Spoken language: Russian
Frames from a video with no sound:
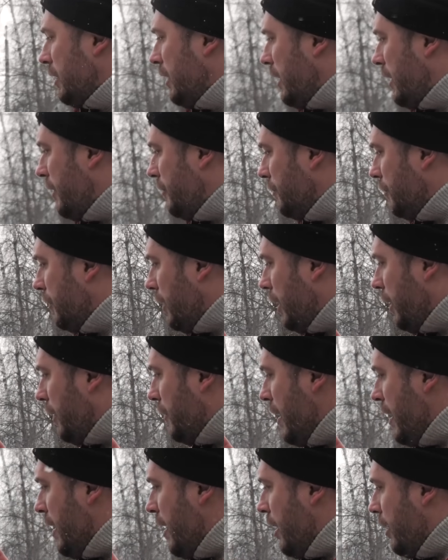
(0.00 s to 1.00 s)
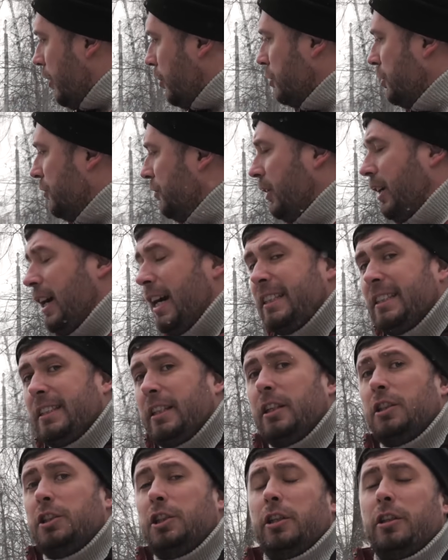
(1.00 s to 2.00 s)
э,
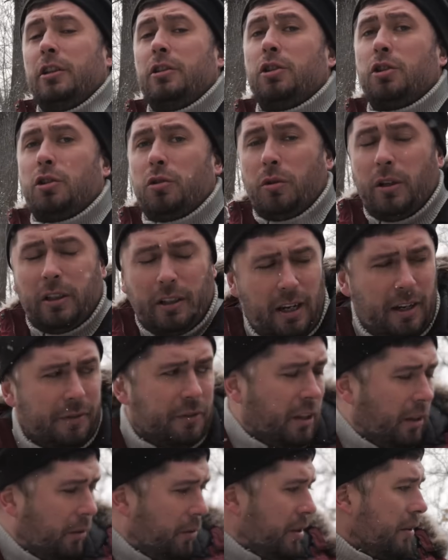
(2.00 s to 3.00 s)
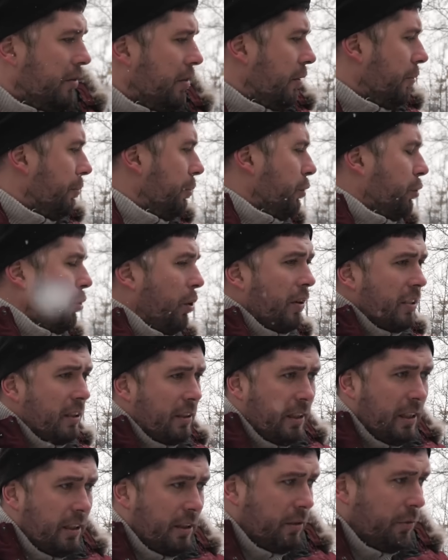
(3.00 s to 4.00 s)
русификация через, ну это я в салоне вам пишу,
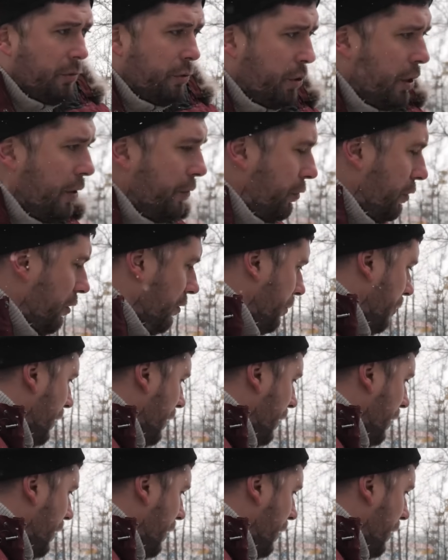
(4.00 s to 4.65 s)
здесь уже все в